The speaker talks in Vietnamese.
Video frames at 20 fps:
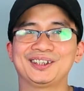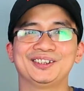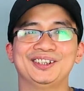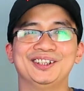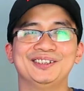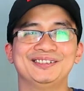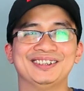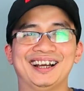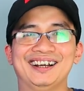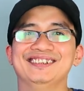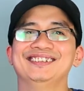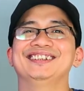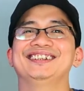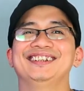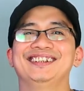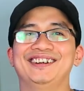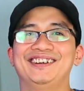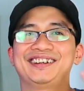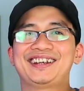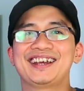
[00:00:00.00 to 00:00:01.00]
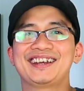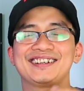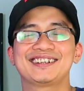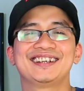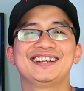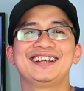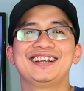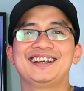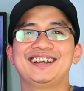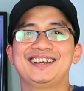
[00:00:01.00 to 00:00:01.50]
toàn người ông giáo
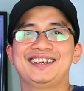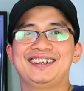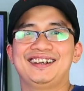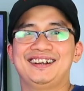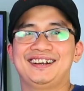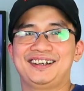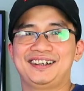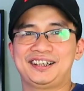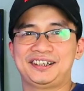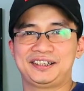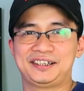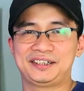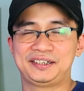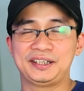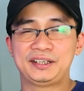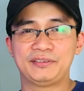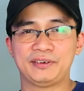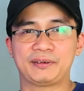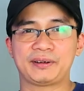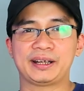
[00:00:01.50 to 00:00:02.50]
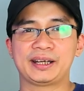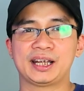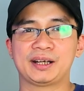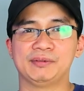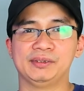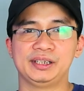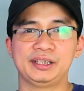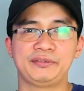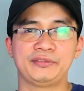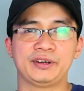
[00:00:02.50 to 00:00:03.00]
ok Uh, xin hy vọng các
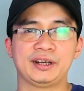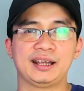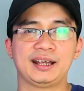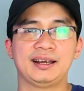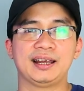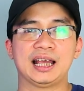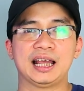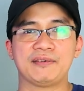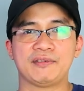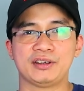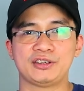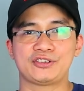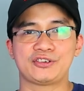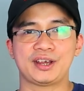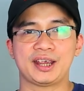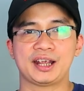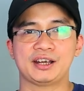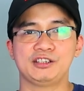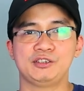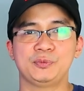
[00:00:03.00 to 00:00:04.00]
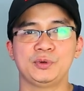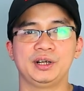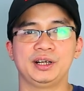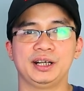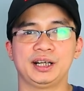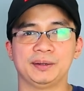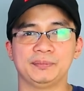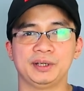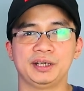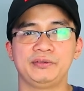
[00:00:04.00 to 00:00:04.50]
anh em có thích video này hãy like và share nếu
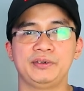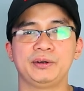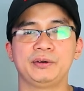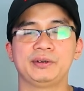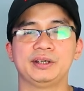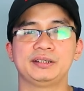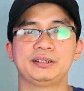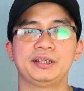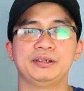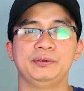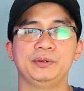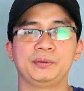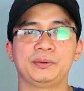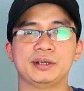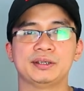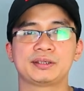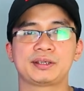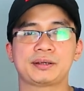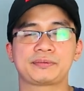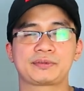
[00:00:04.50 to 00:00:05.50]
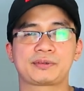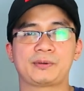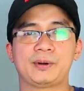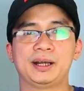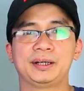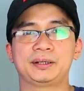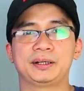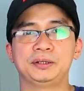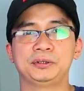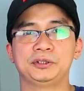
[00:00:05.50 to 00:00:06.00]
mọi người cảm thấy video có giá trị đừng quên
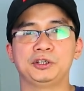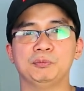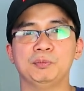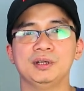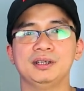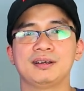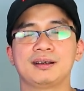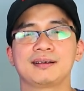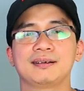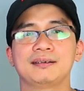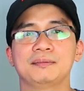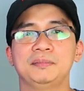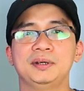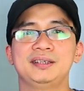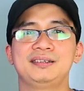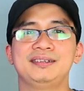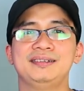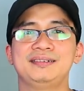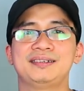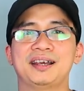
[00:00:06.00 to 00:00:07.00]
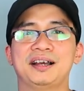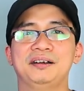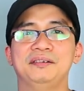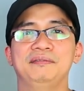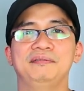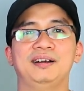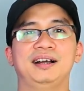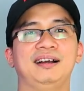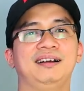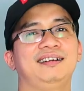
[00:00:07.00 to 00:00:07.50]
subscribe kênh của mình nhé. Bây giờ xin
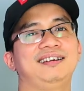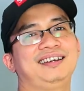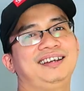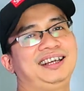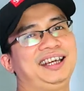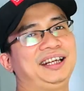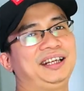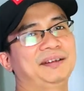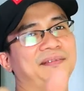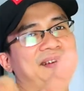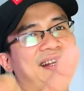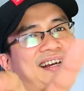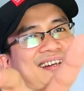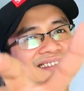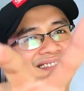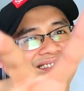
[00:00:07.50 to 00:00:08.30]
chào và hẹn gặp